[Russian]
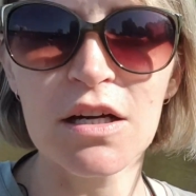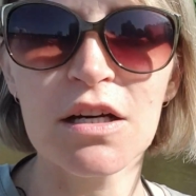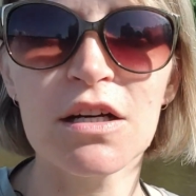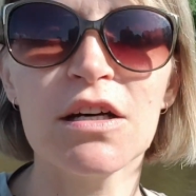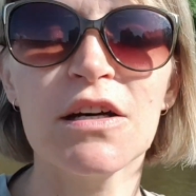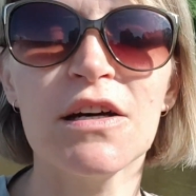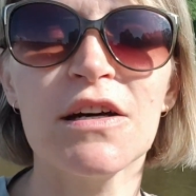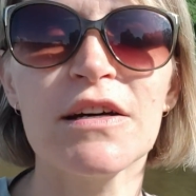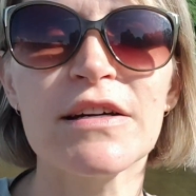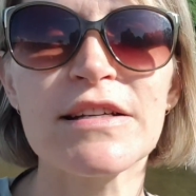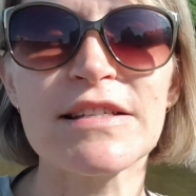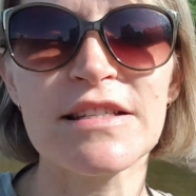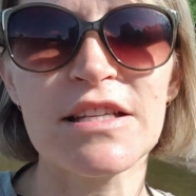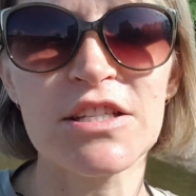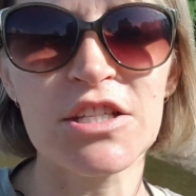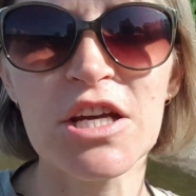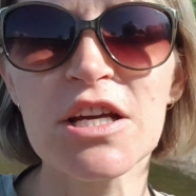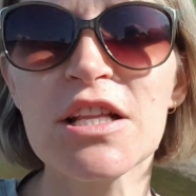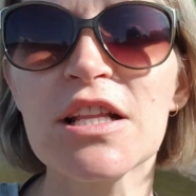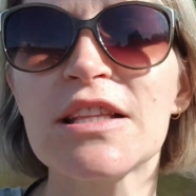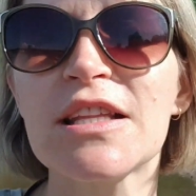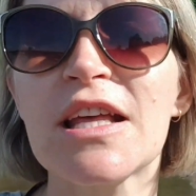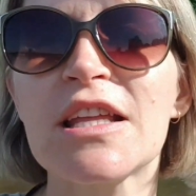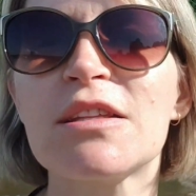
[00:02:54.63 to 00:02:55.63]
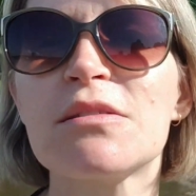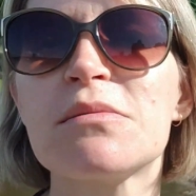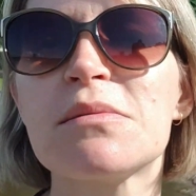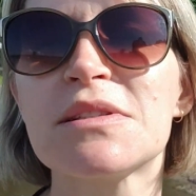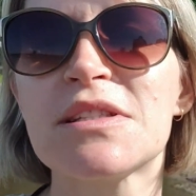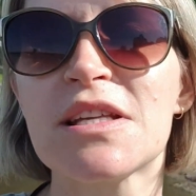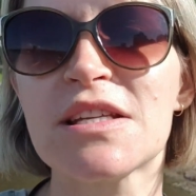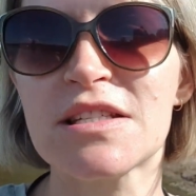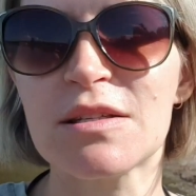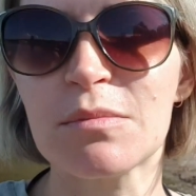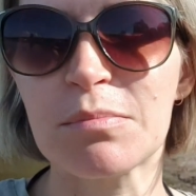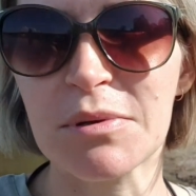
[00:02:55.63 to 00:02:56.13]
а, сначала надо было
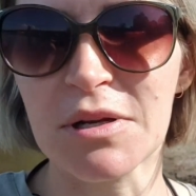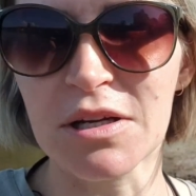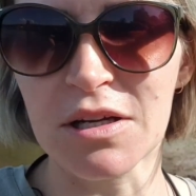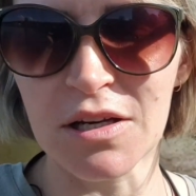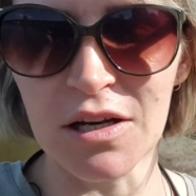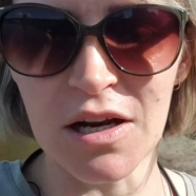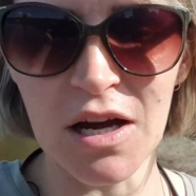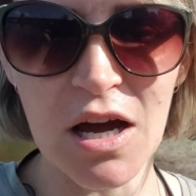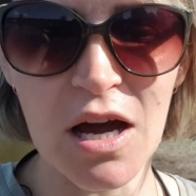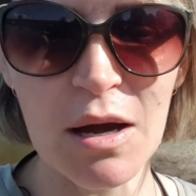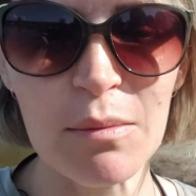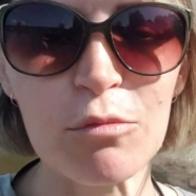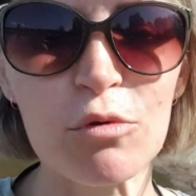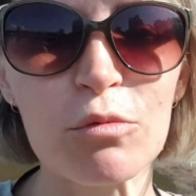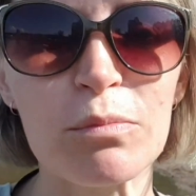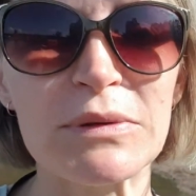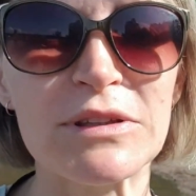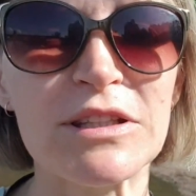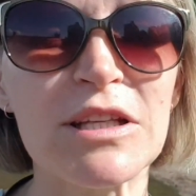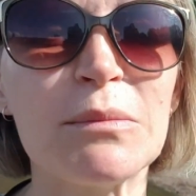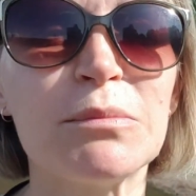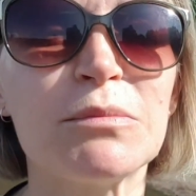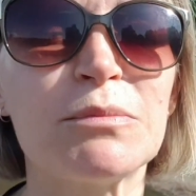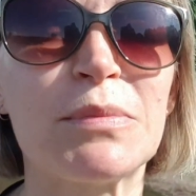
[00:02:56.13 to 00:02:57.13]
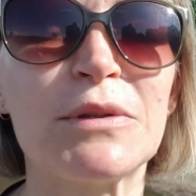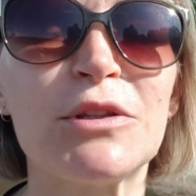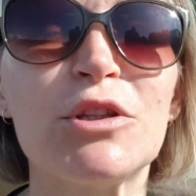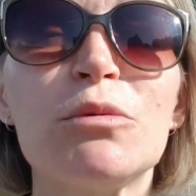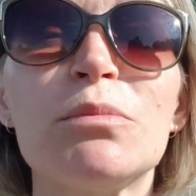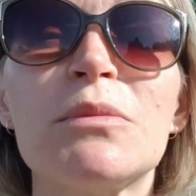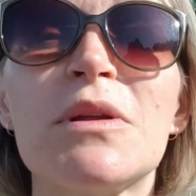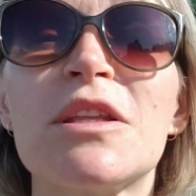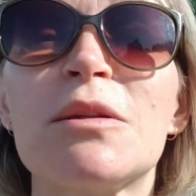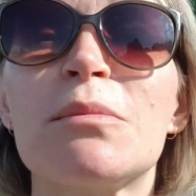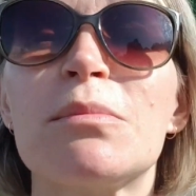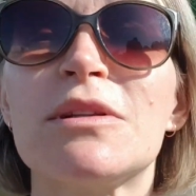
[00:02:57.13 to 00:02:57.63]
найти программу, потом,
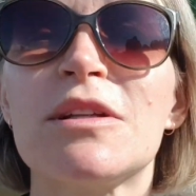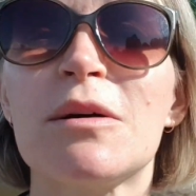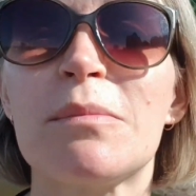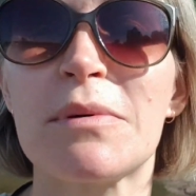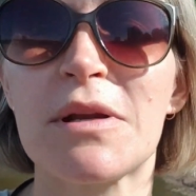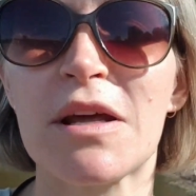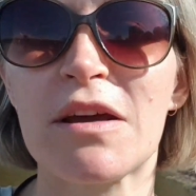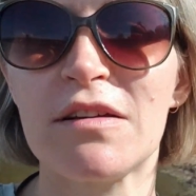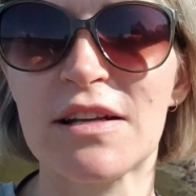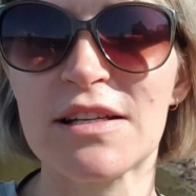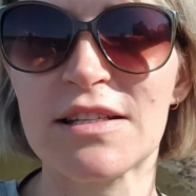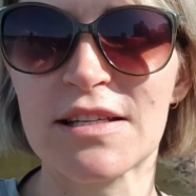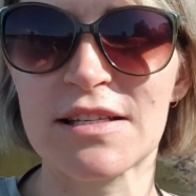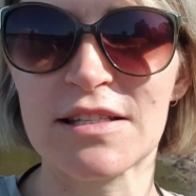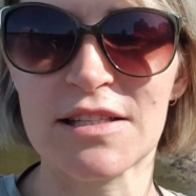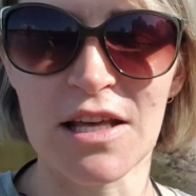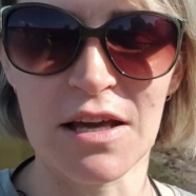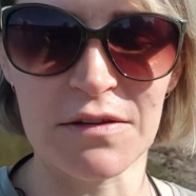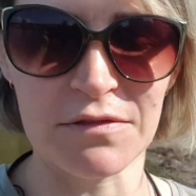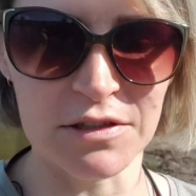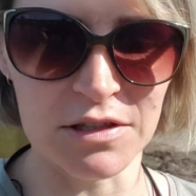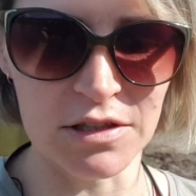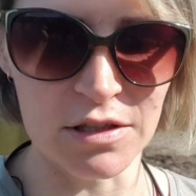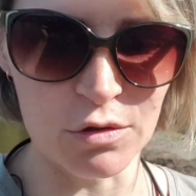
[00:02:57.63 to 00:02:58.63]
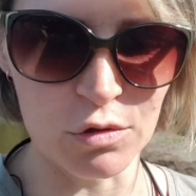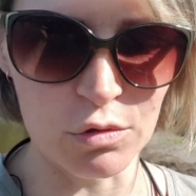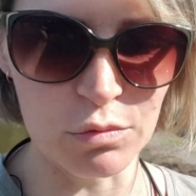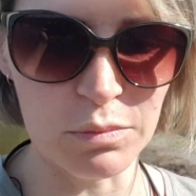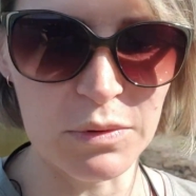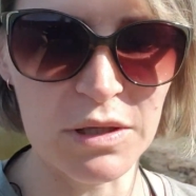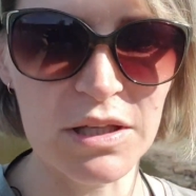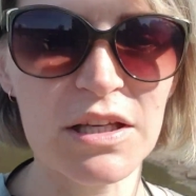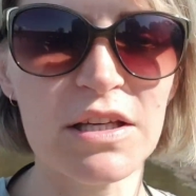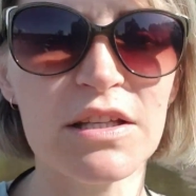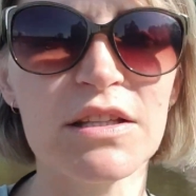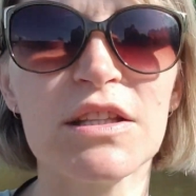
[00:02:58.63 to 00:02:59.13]
потом надо было правильно составить
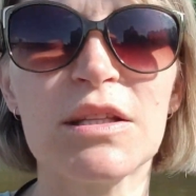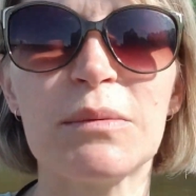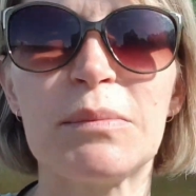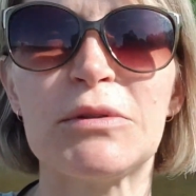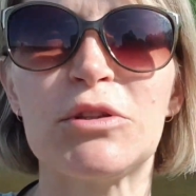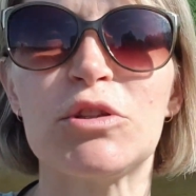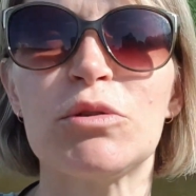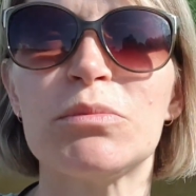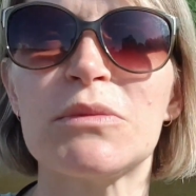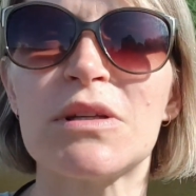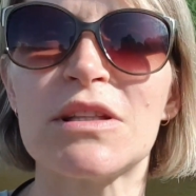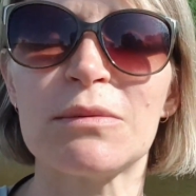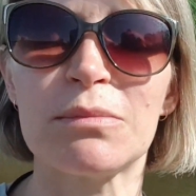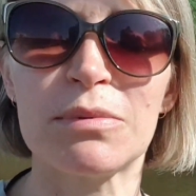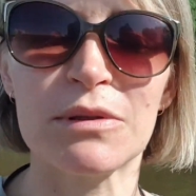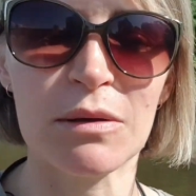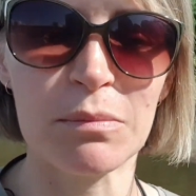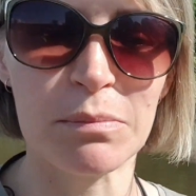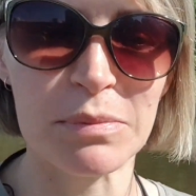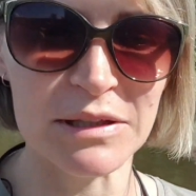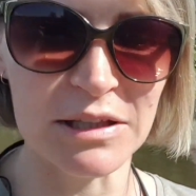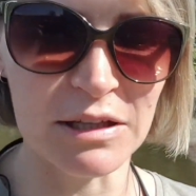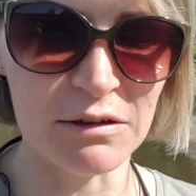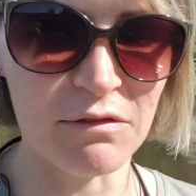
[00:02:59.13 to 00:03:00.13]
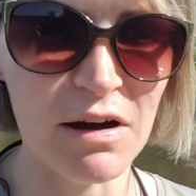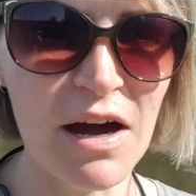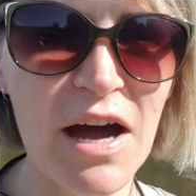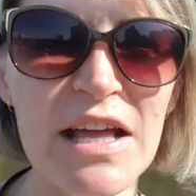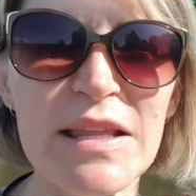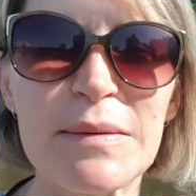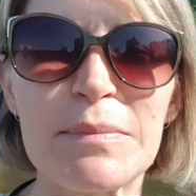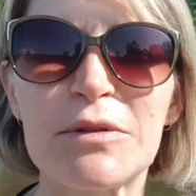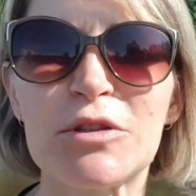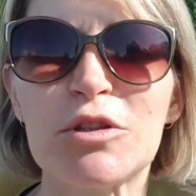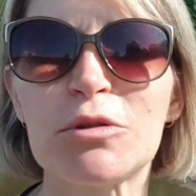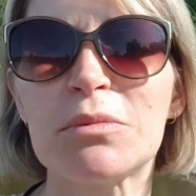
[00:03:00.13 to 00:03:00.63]
документы, потом надо было
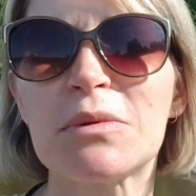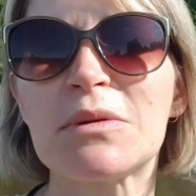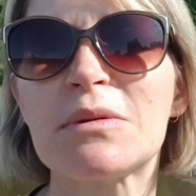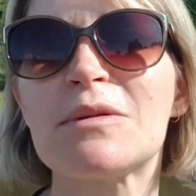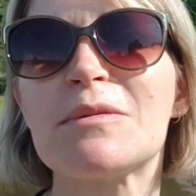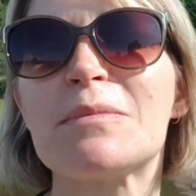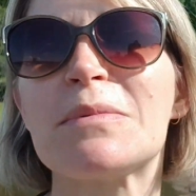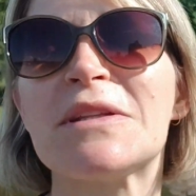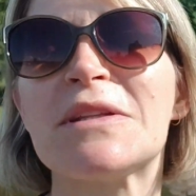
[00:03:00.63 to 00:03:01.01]
подавать, потом надо было